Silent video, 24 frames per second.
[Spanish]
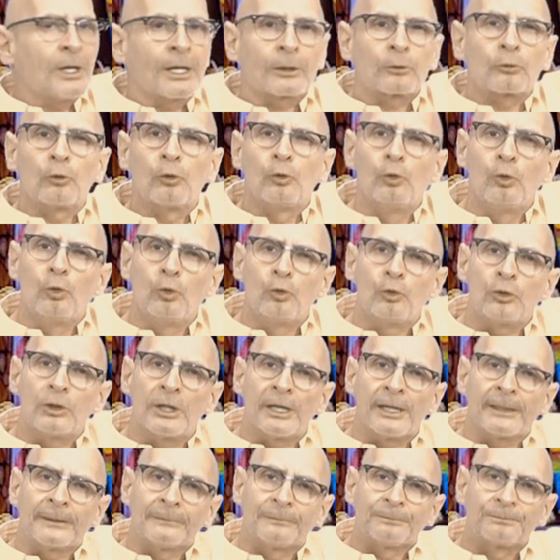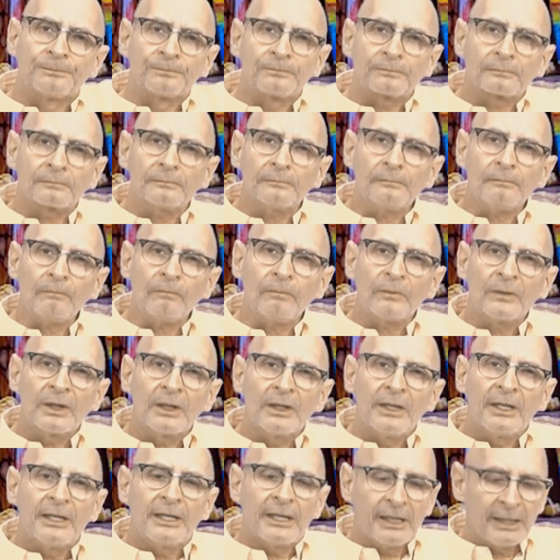en una columna
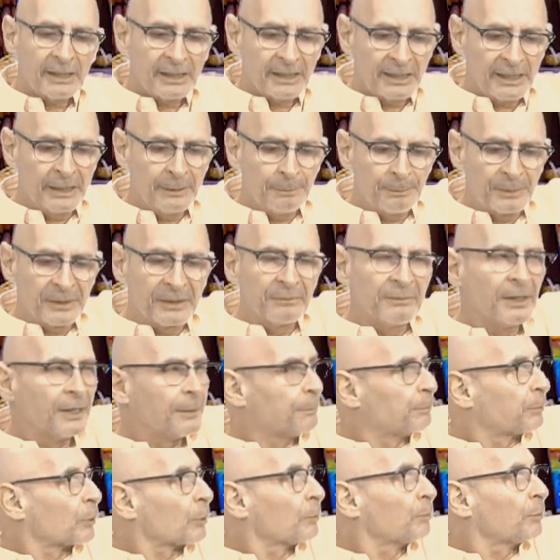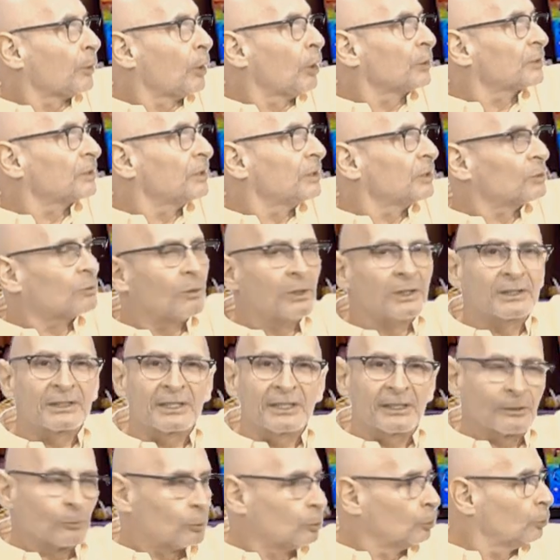el primer
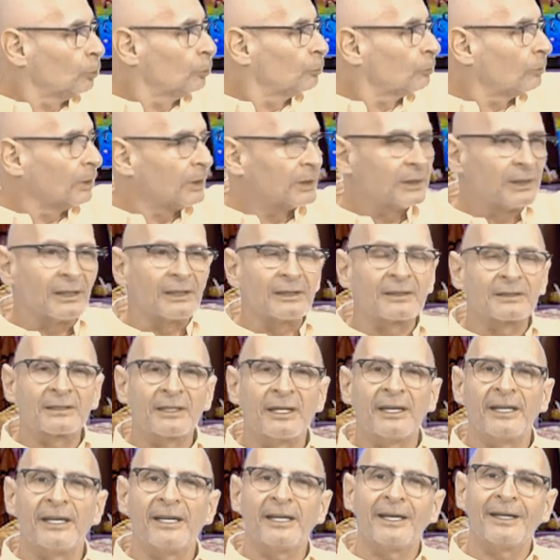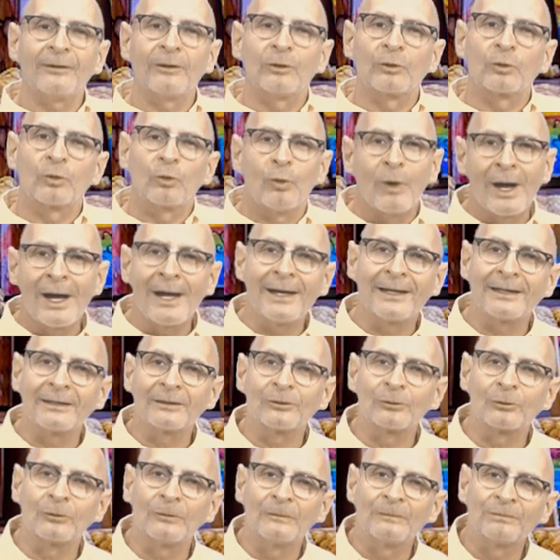propósito, el segundo, el tercero, el
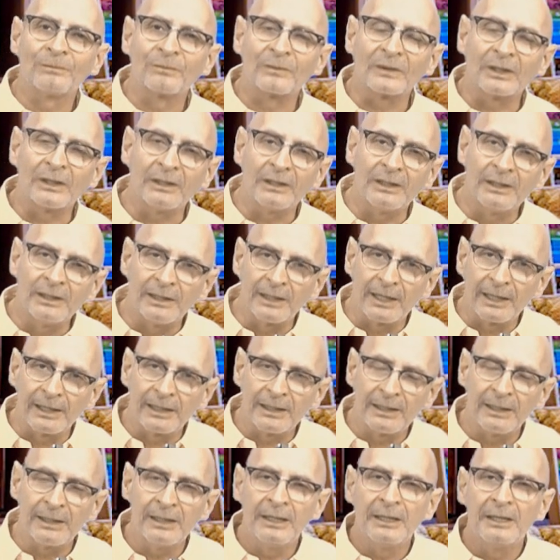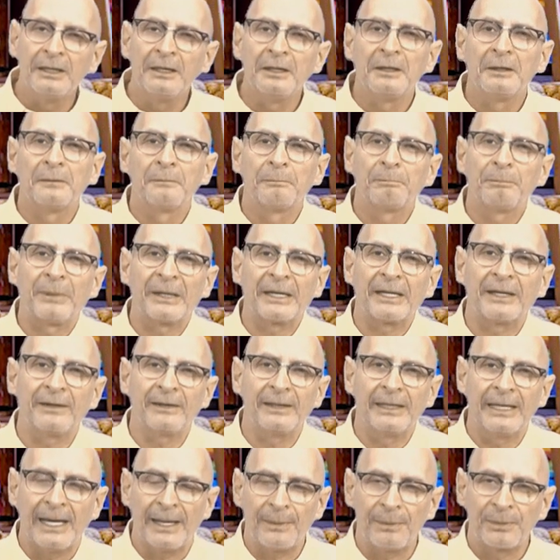cuarto y de ahí
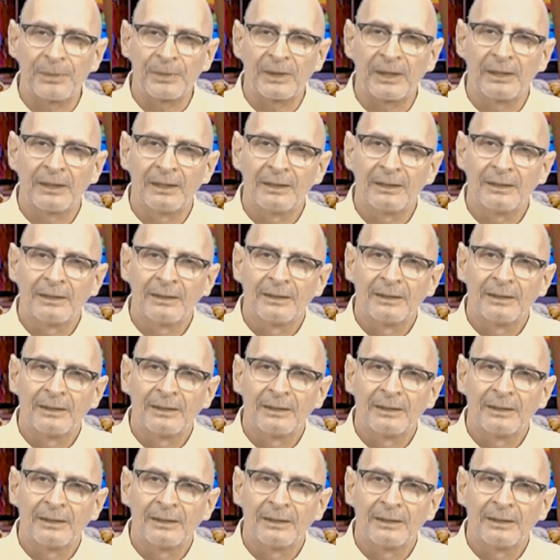para adelante.